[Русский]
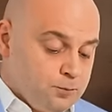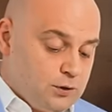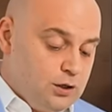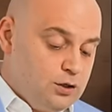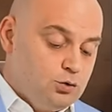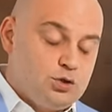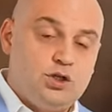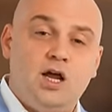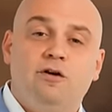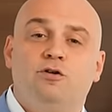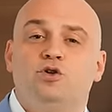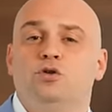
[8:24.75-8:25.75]
их не
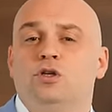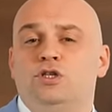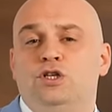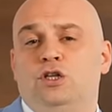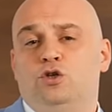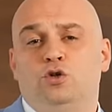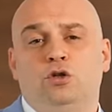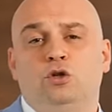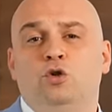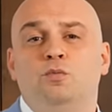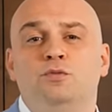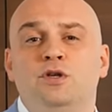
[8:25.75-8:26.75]
устраивает, что у нас нет еще на
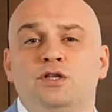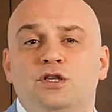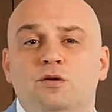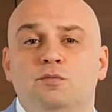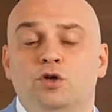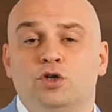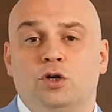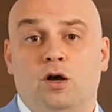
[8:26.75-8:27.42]
топ-10 биржах,